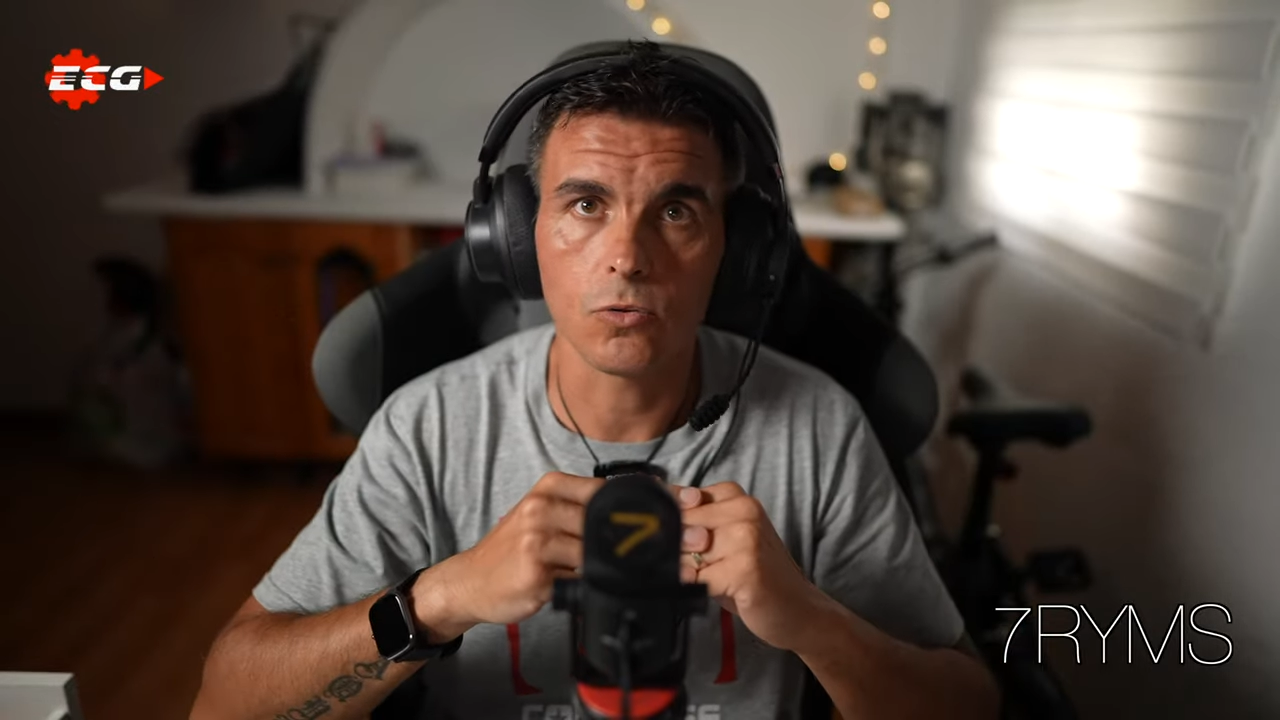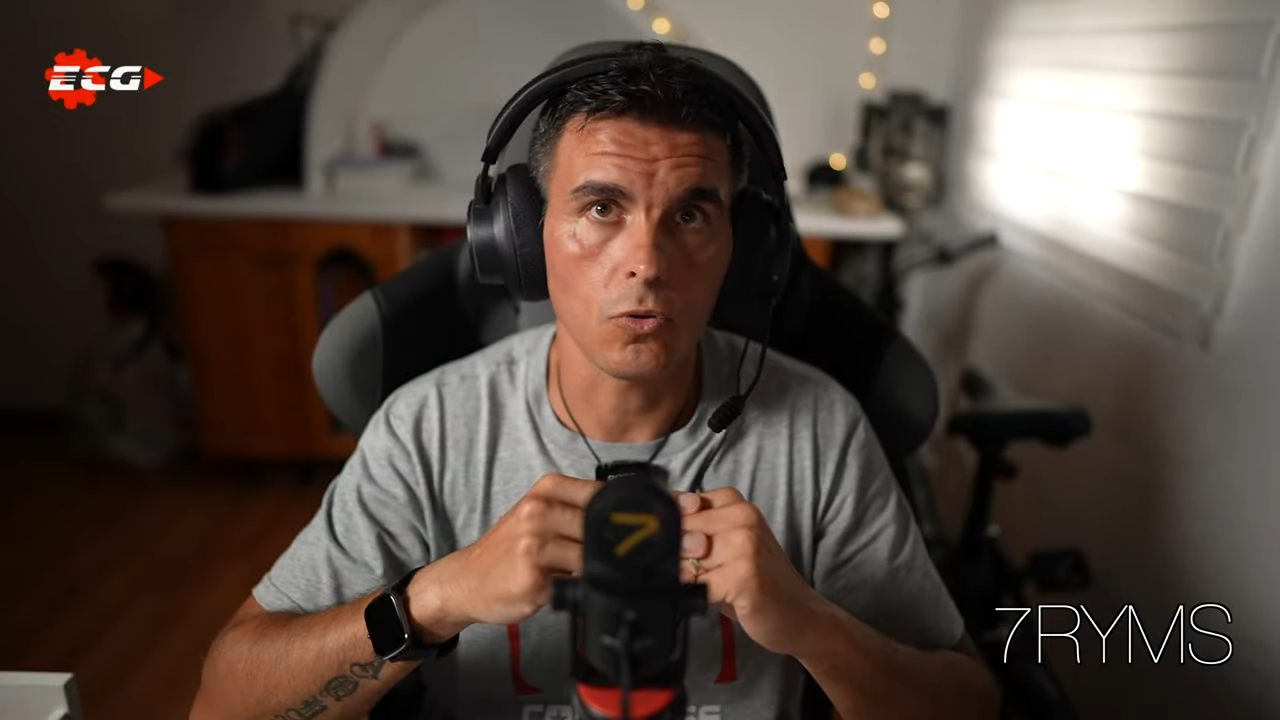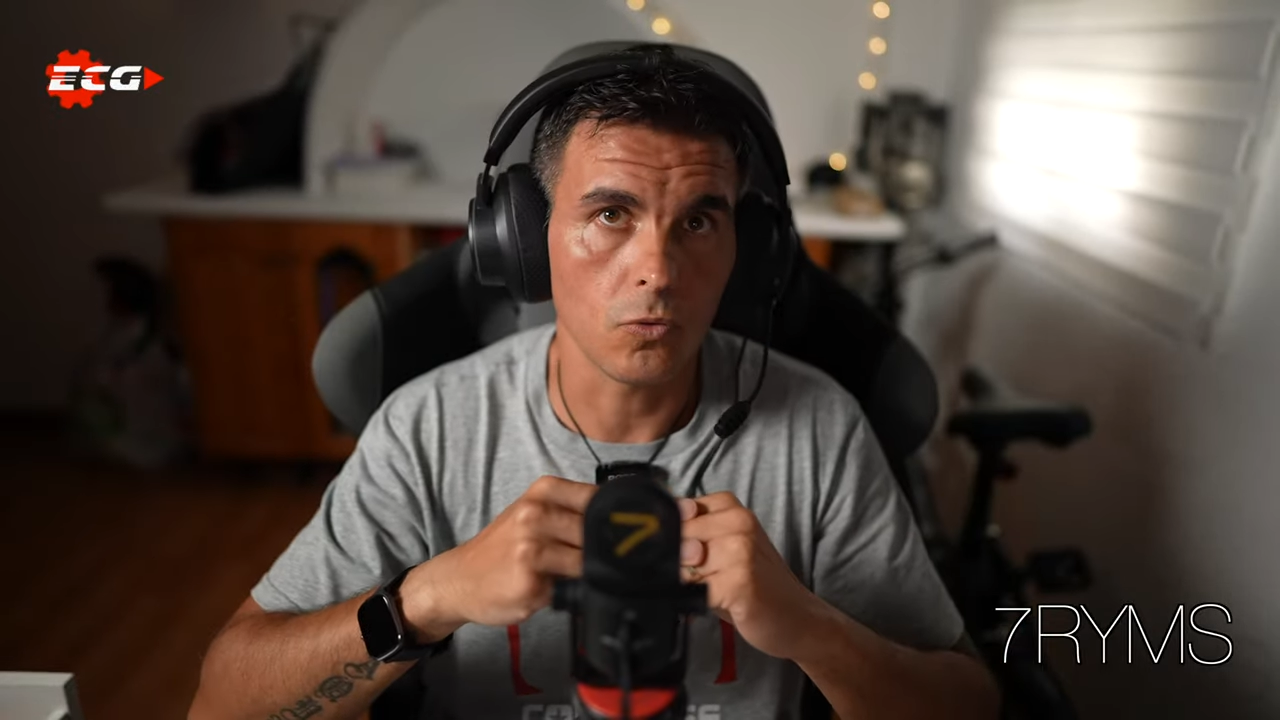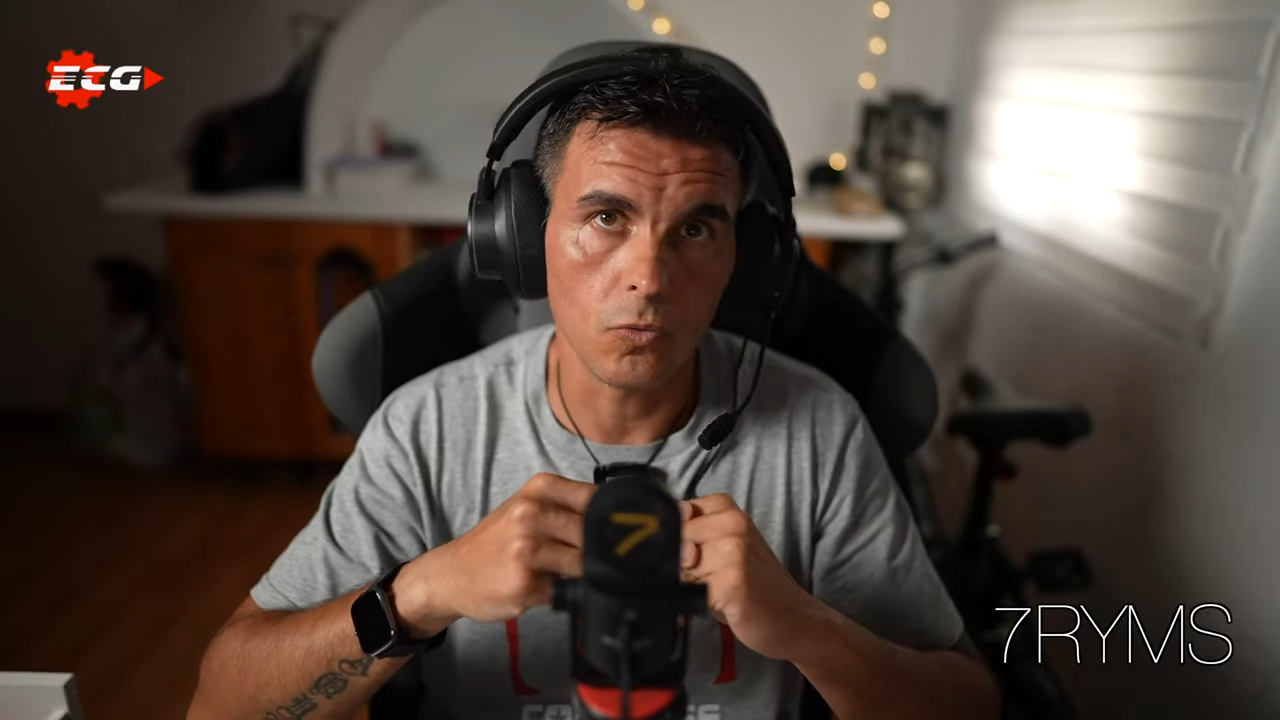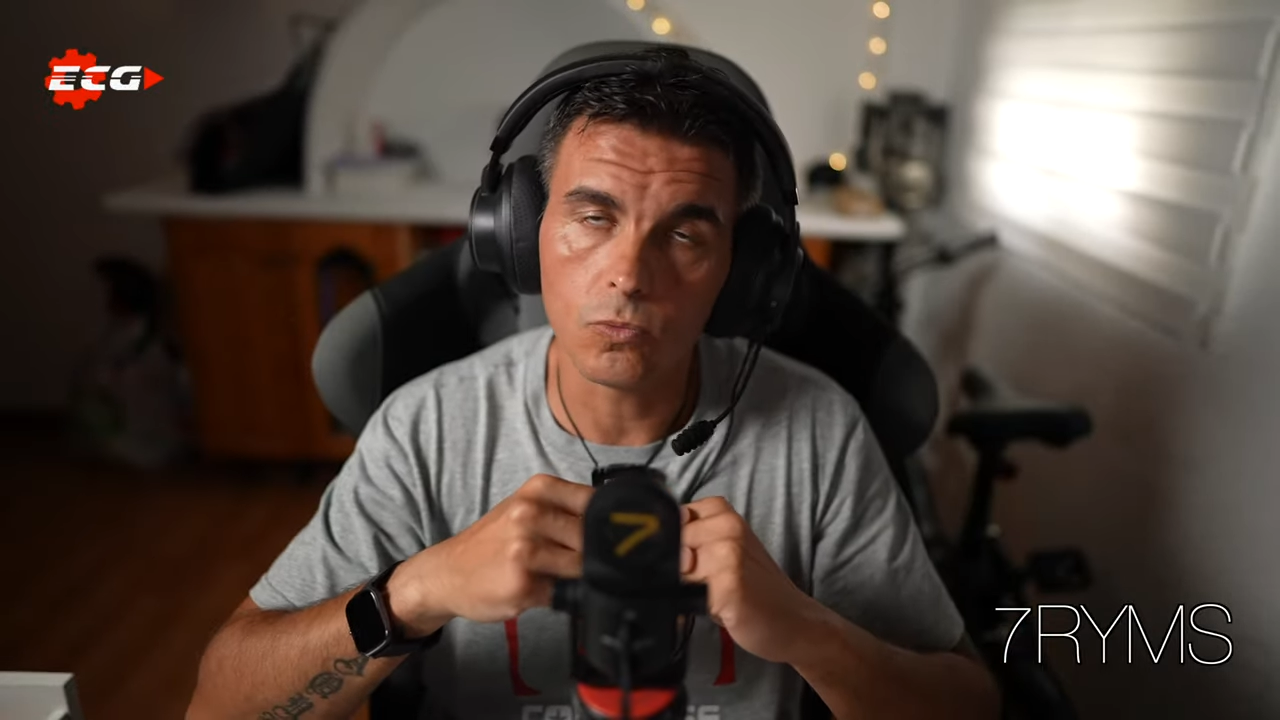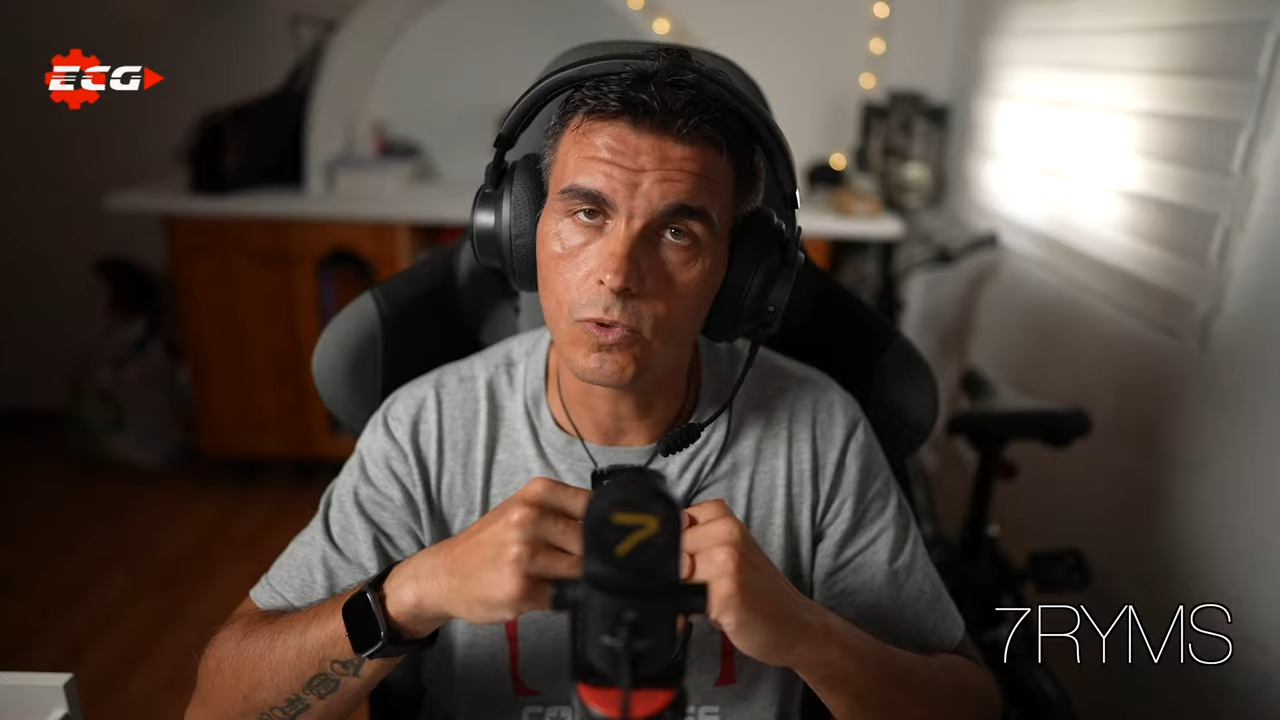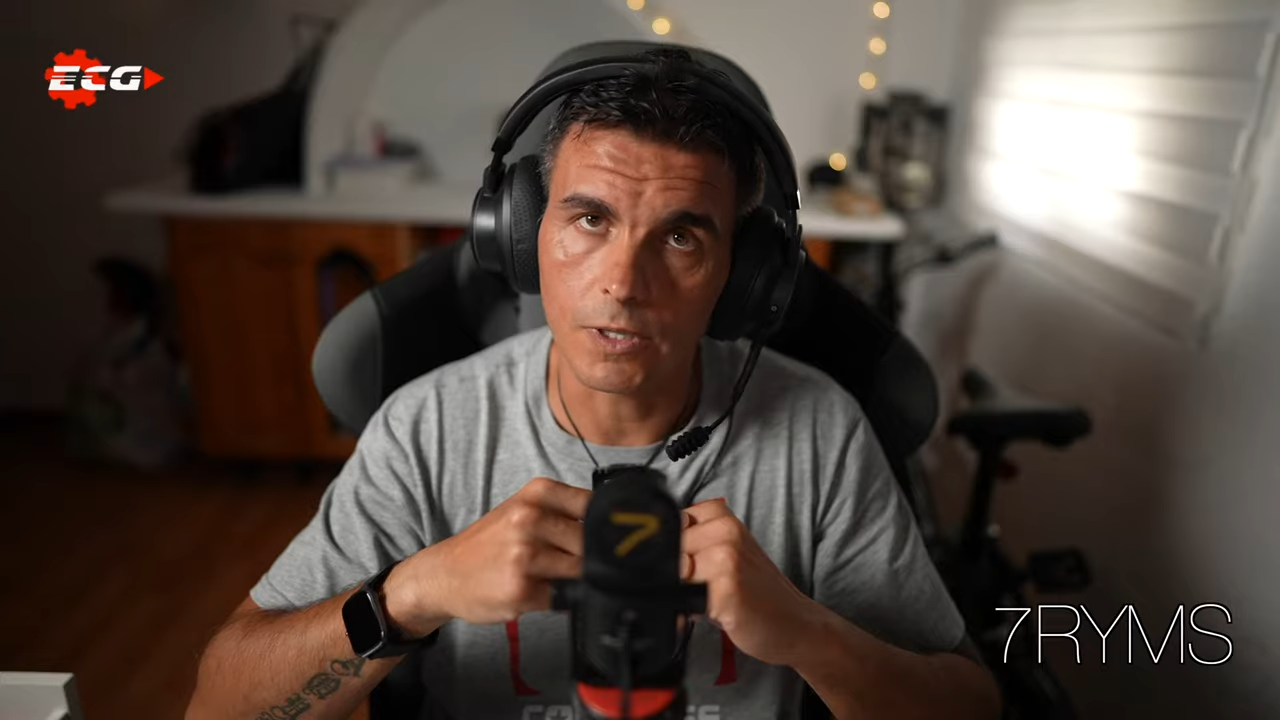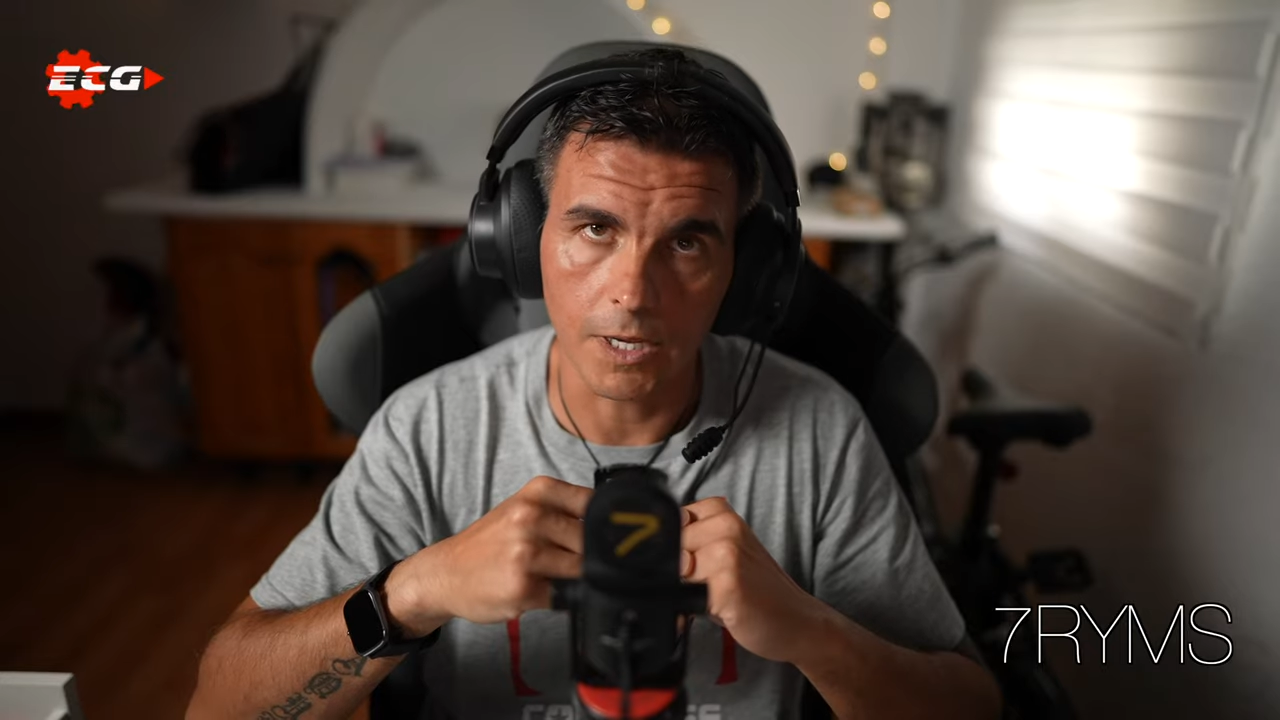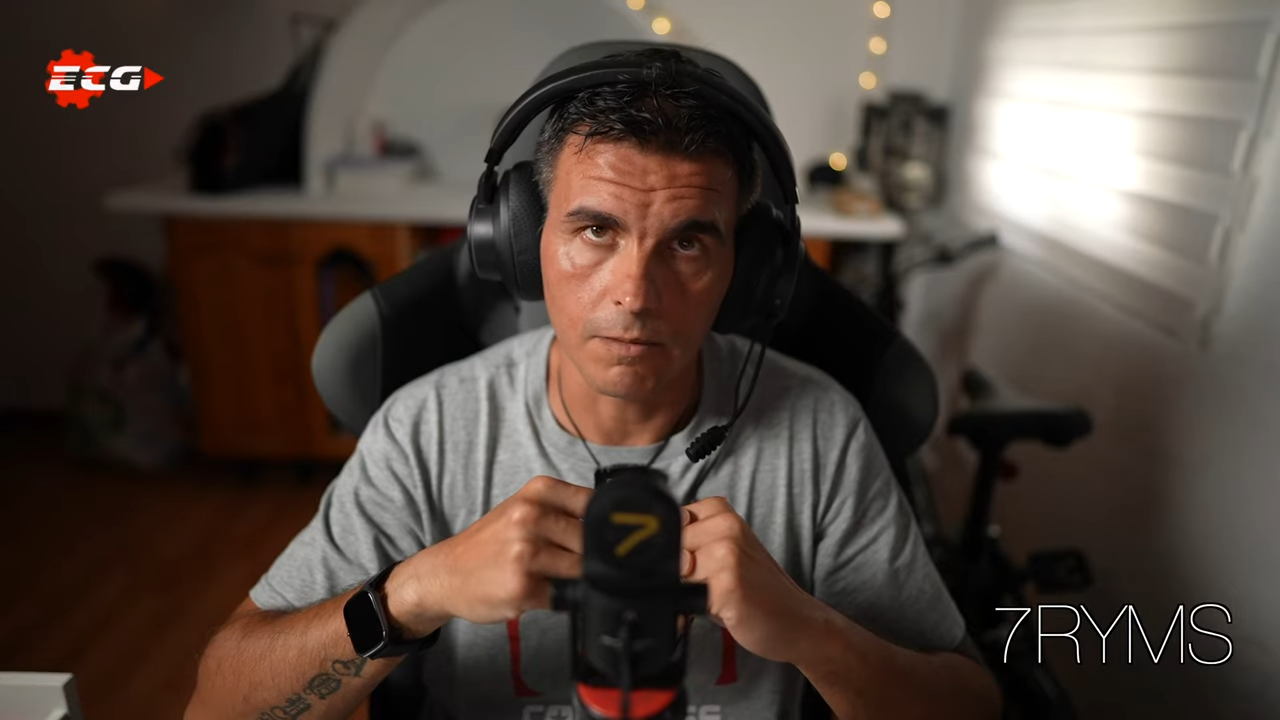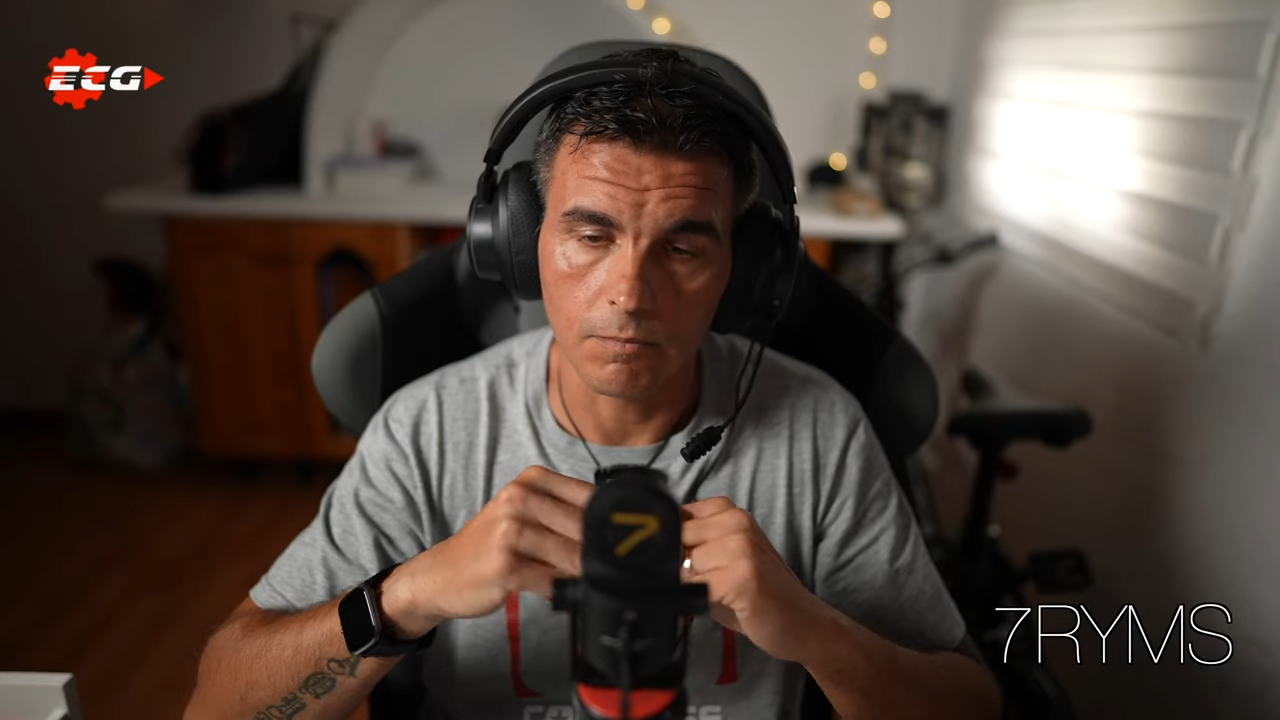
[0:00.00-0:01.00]
todo junto y
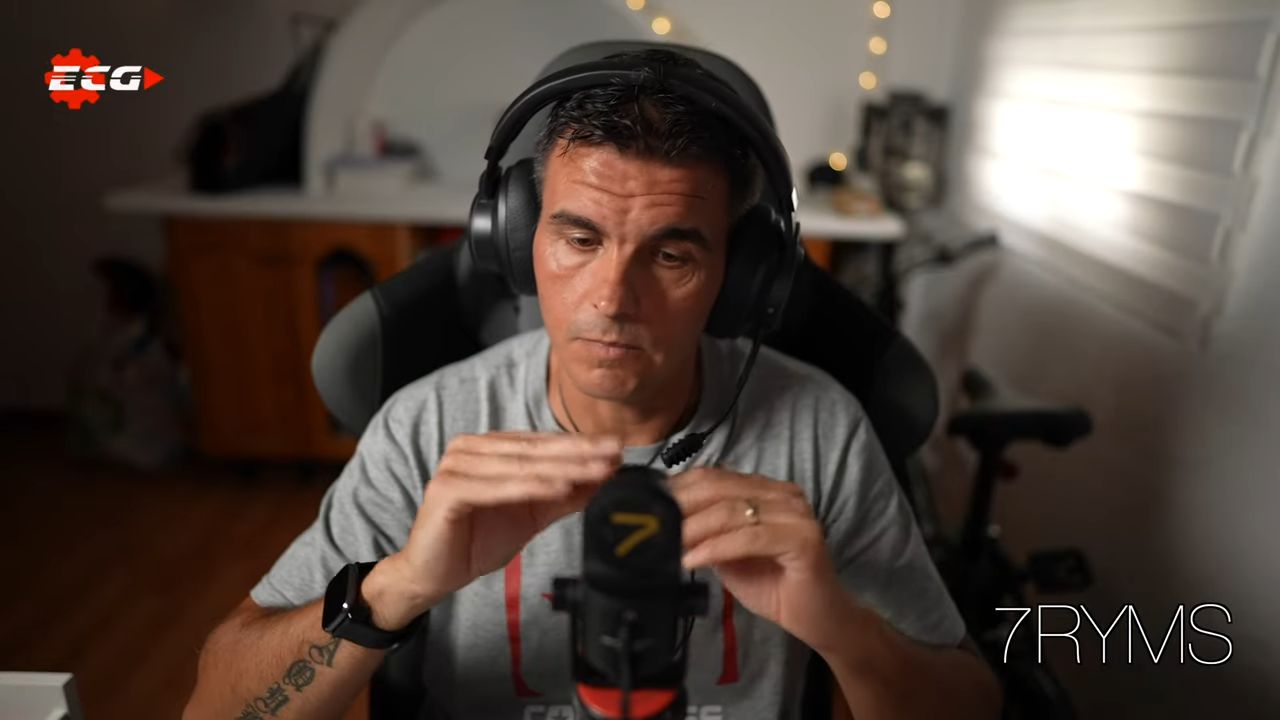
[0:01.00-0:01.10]
tal.